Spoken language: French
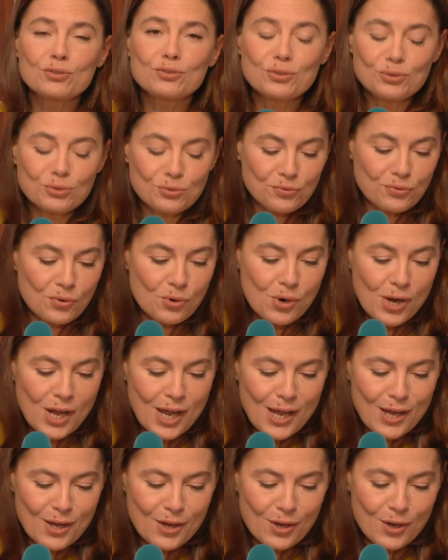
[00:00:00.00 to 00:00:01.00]
de nouveau
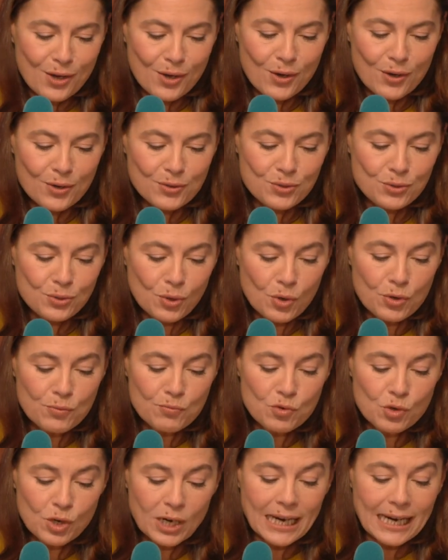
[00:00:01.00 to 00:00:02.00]
sur le
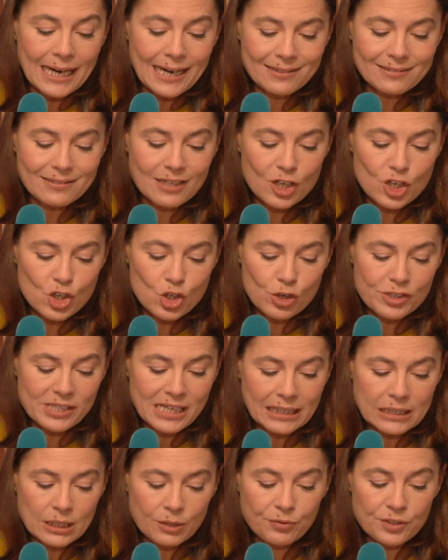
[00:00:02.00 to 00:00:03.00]
MOOC l'intelligence
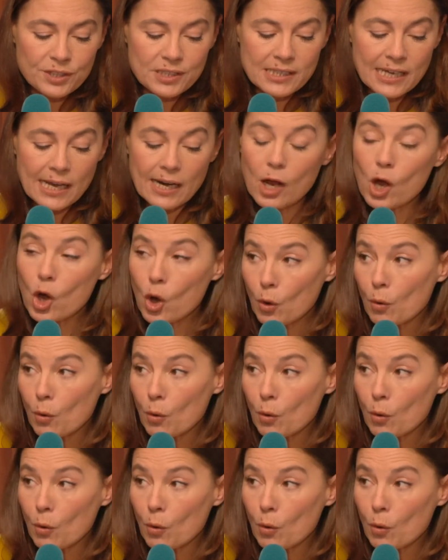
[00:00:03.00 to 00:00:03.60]
artificielle